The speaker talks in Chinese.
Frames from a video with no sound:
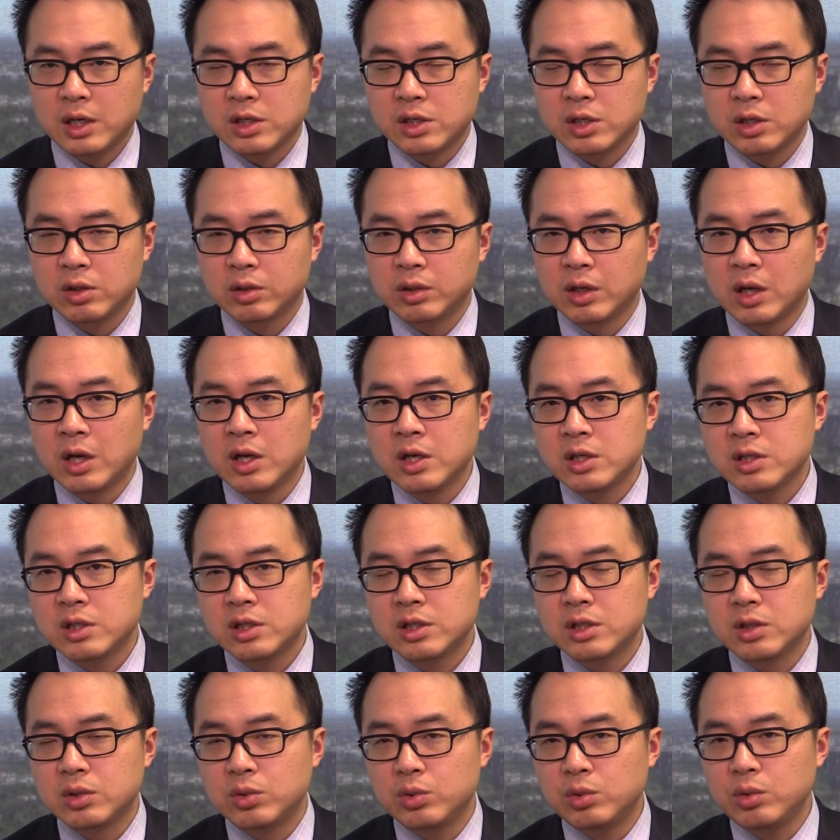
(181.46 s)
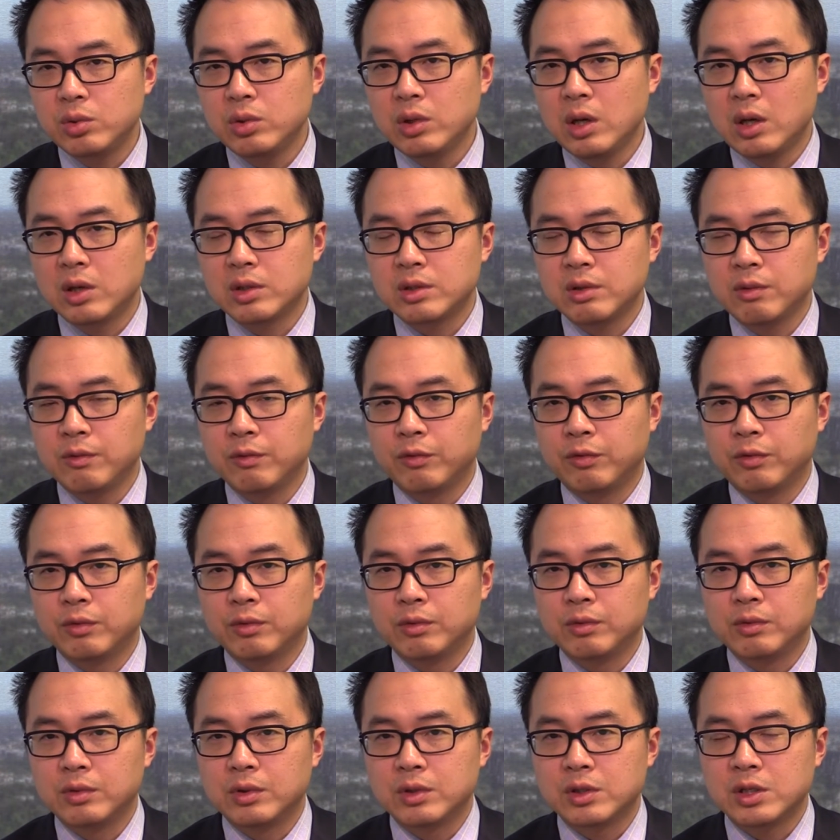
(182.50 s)
个时候呢是需要政府
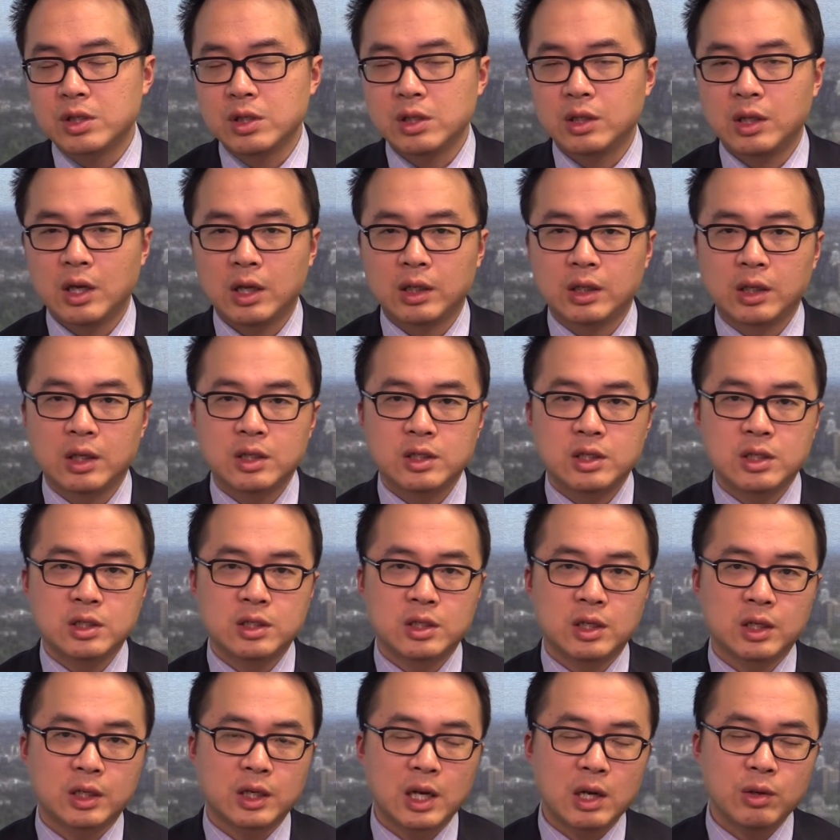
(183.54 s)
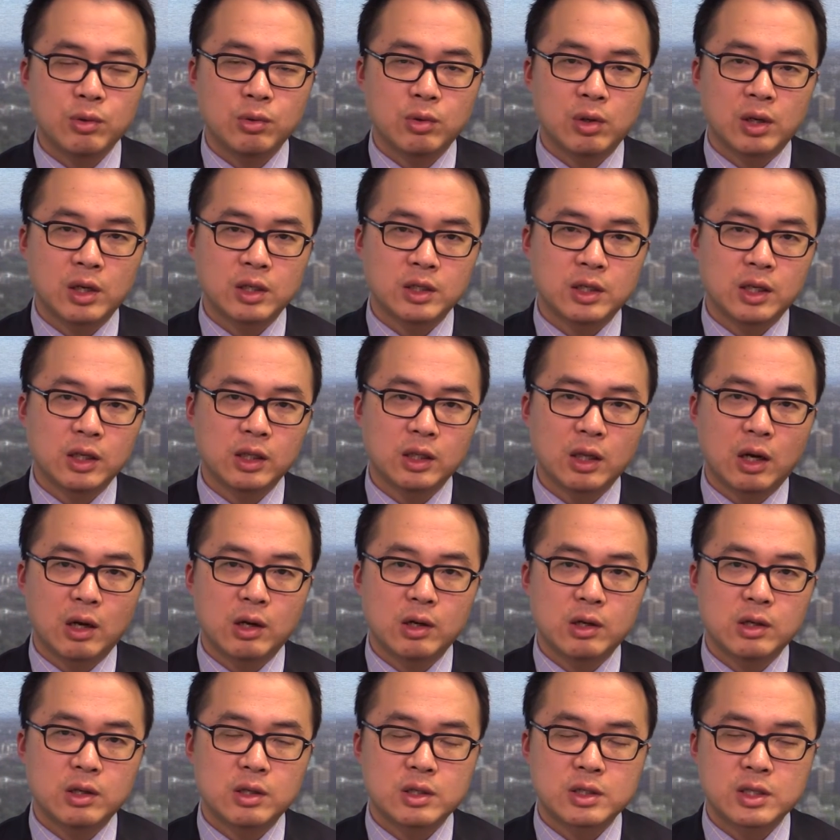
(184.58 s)
适当的进行干预和引导，
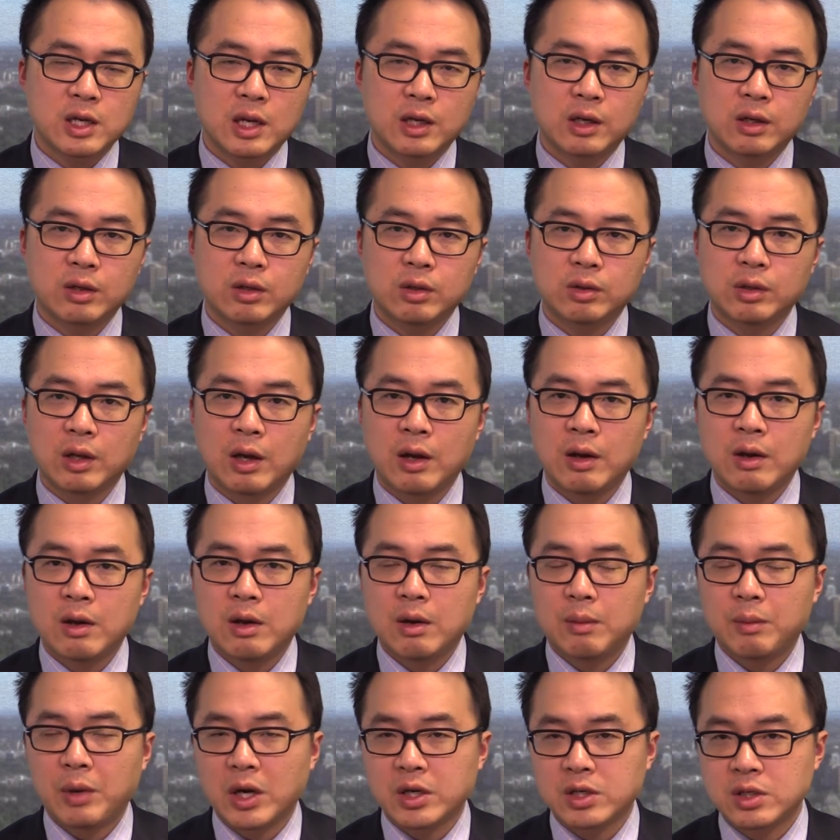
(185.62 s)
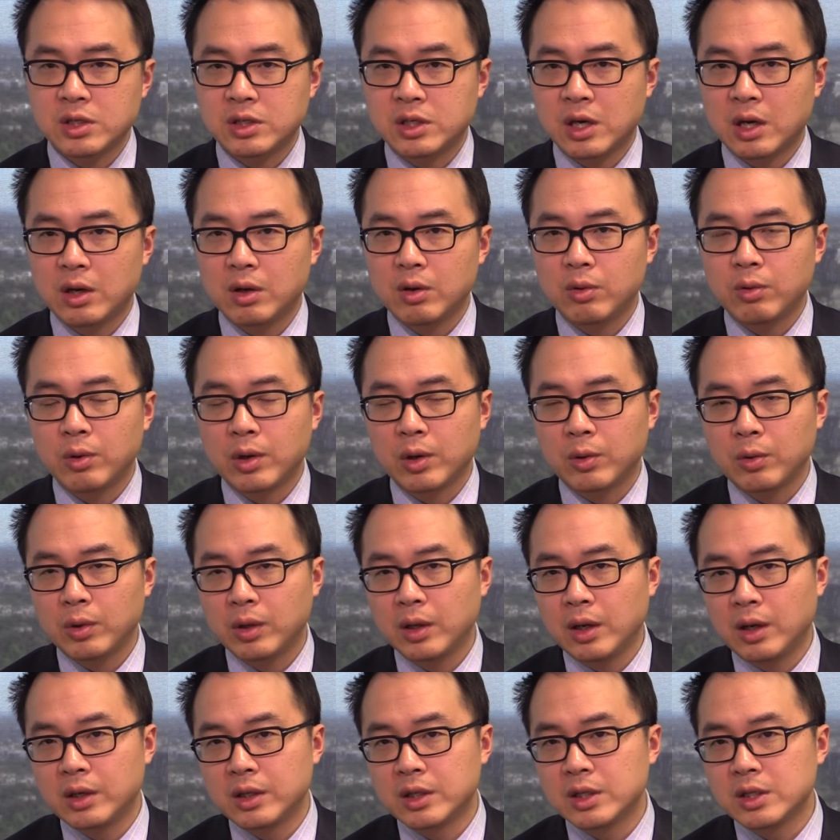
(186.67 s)
才能够呢把市场回归
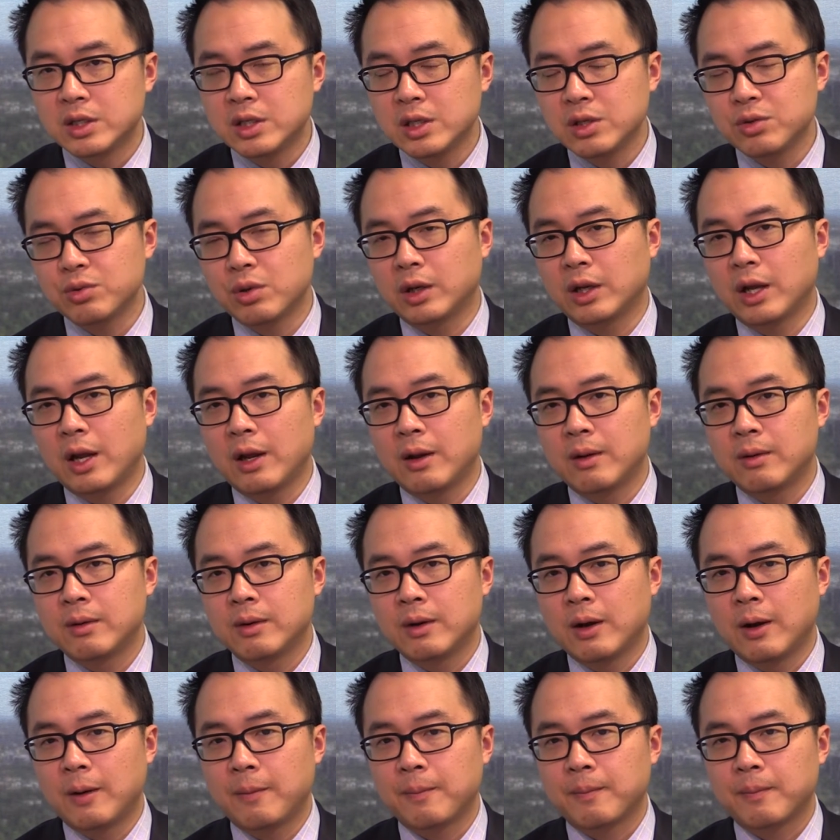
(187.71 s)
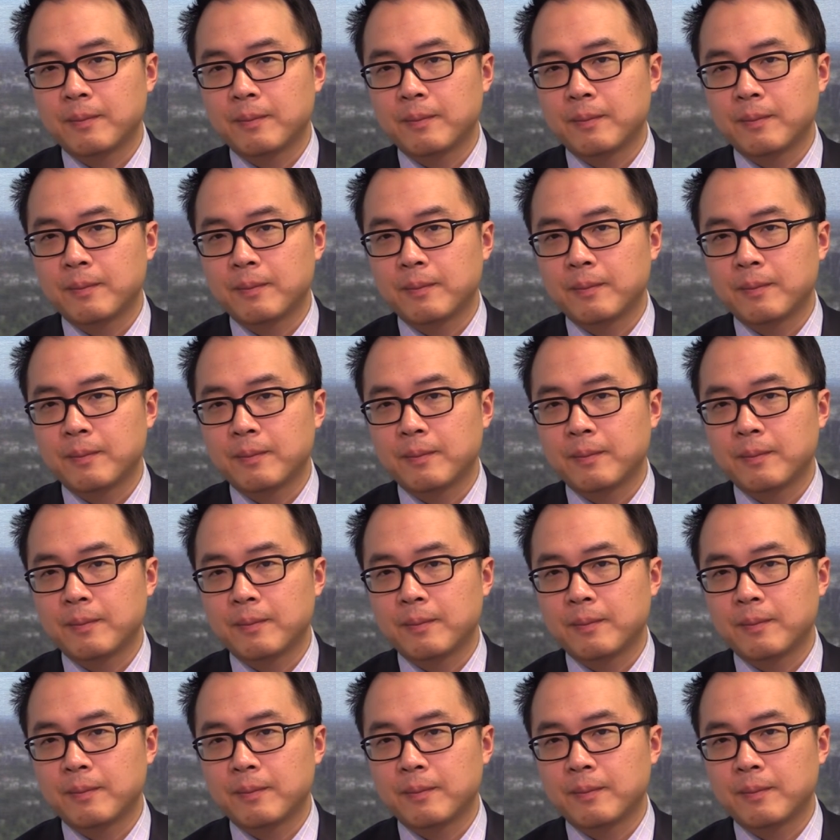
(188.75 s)
到理性状态啊。